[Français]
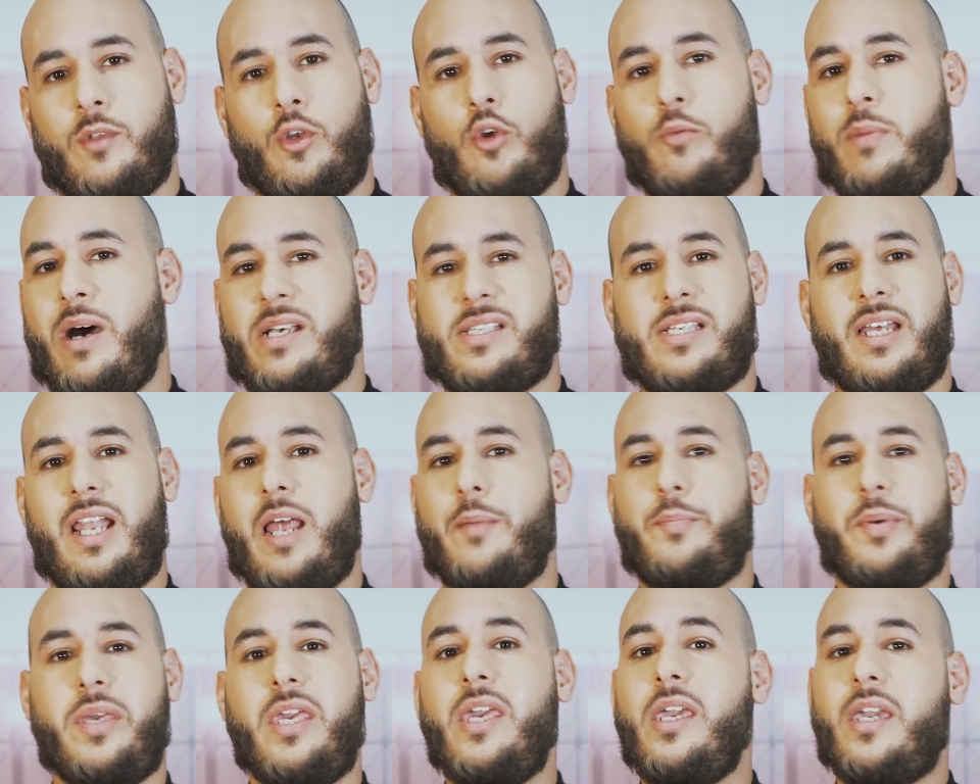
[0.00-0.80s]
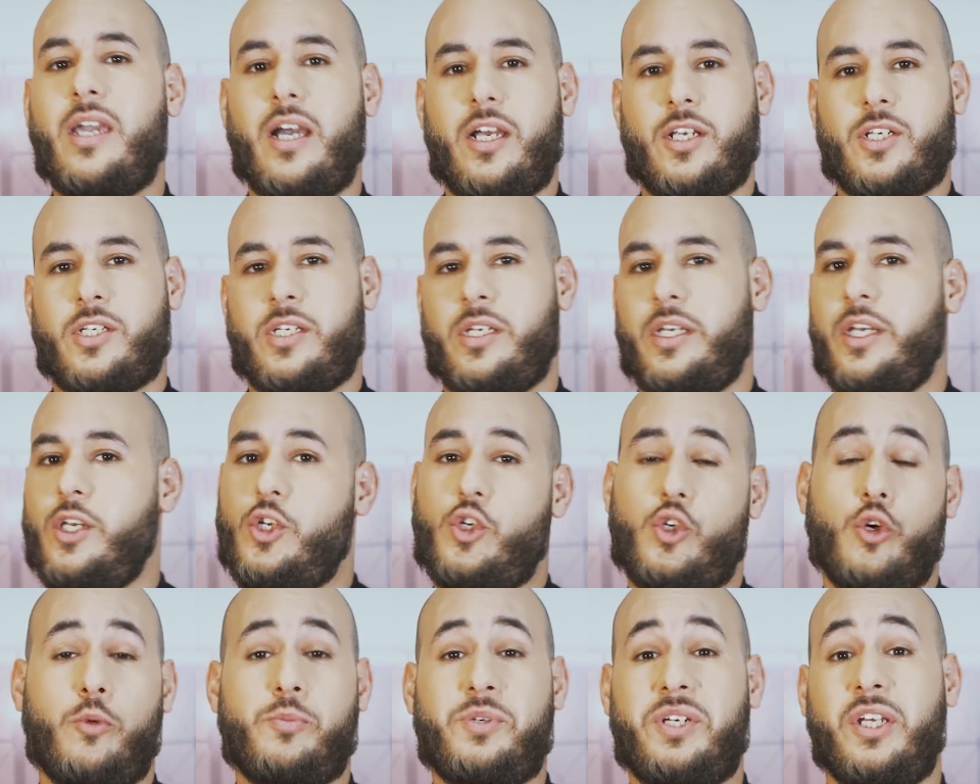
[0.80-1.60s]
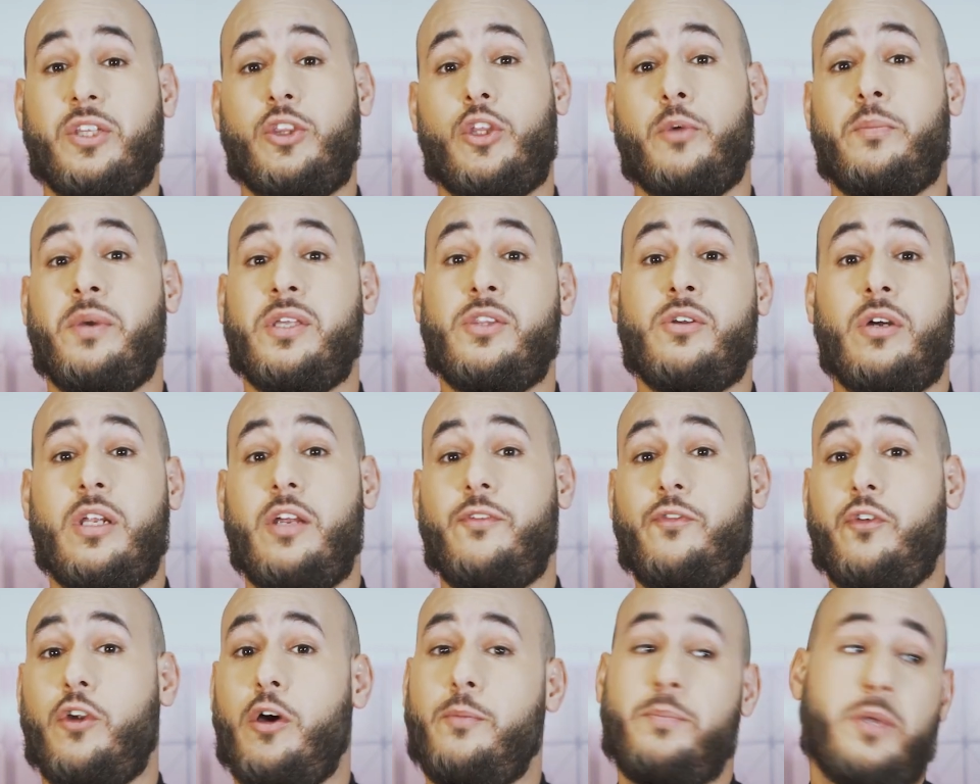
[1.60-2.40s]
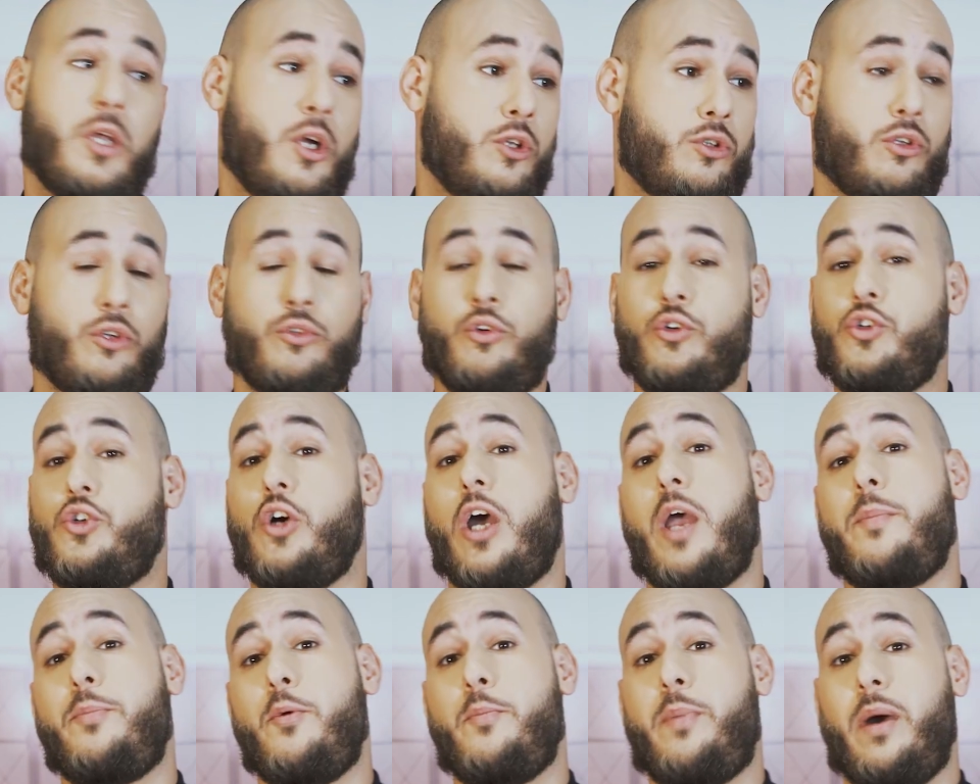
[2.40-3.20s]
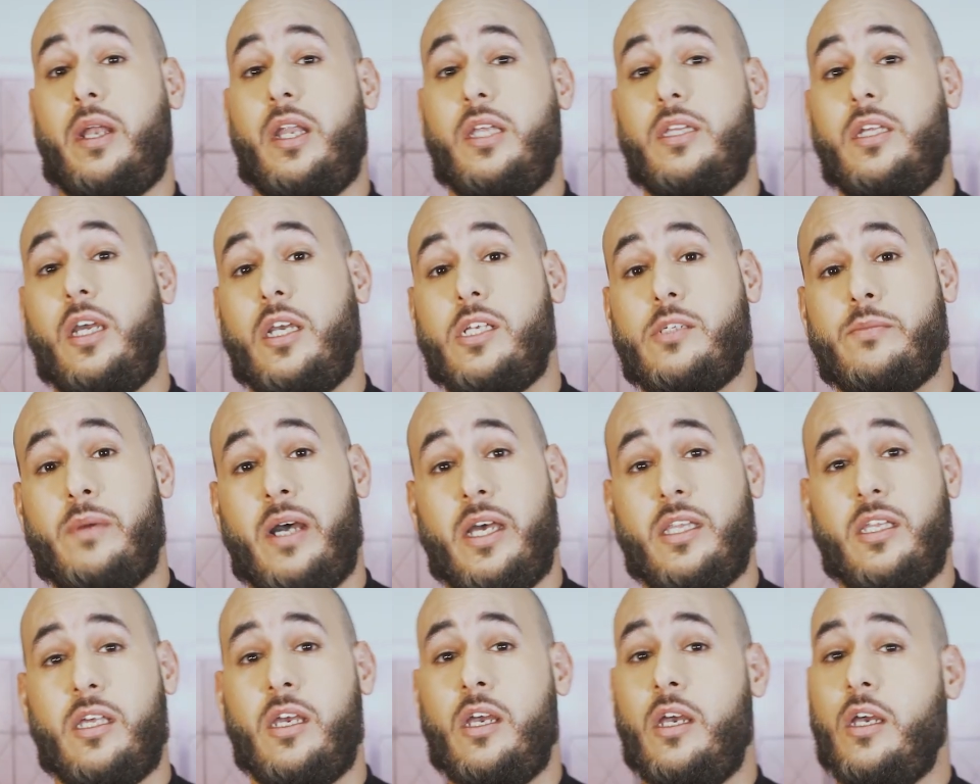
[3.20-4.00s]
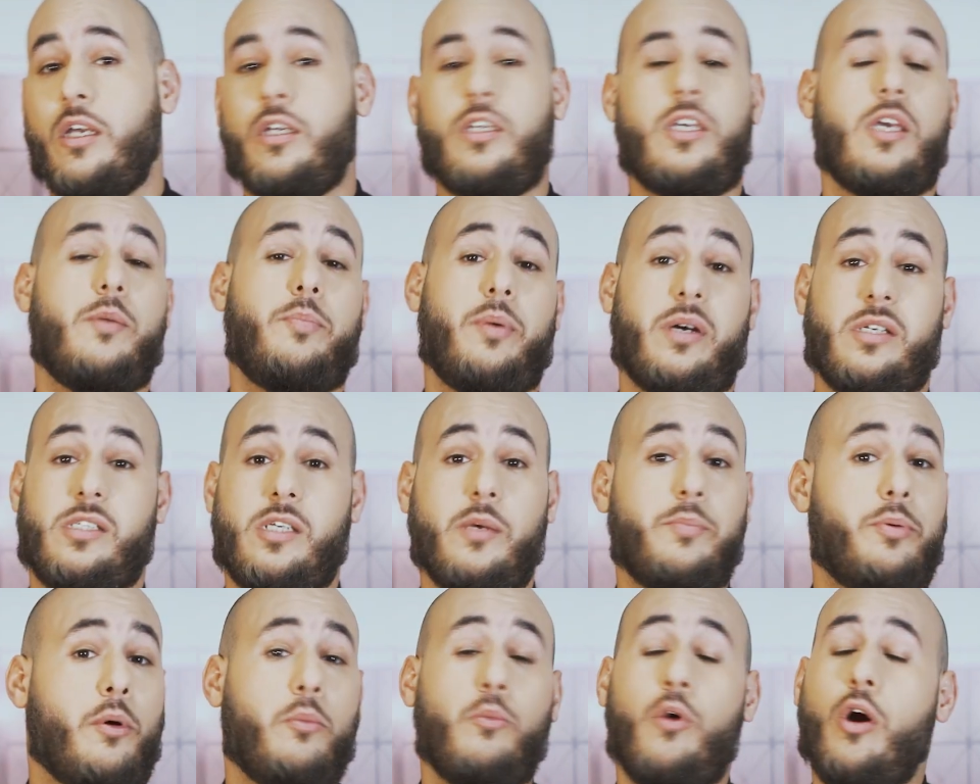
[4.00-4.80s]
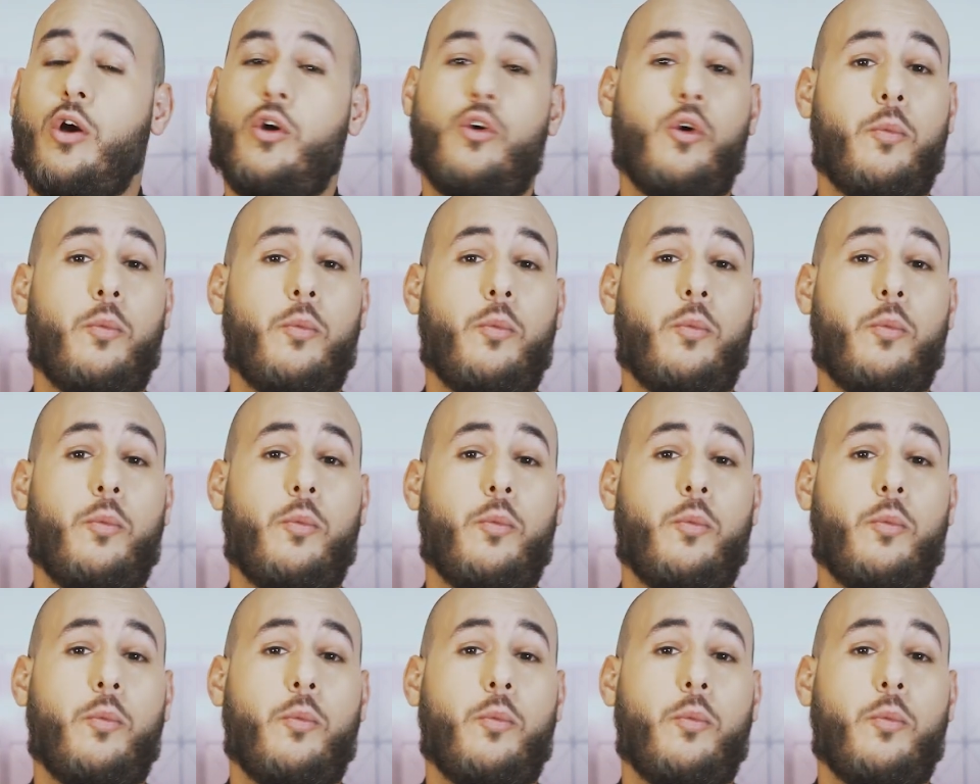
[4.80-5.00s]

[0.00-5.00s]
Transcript: Le Barça l'a payé cash et je suis obligé de te mettre dans les flops. Bien entendu que j'aurais pu parler de Griezmann, qui est passé pour moi